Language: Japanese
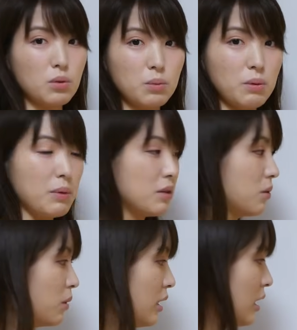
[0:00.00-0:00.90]
と思います。
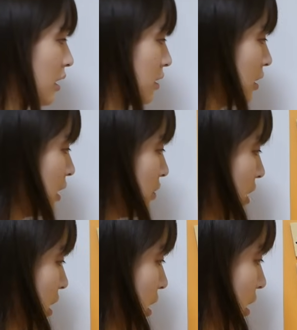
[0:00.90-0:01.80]
これで次の
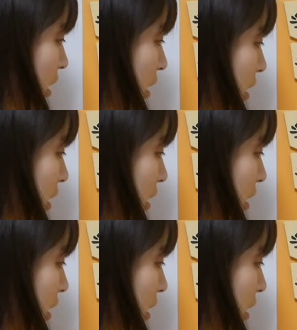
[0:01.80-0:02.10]
狙いが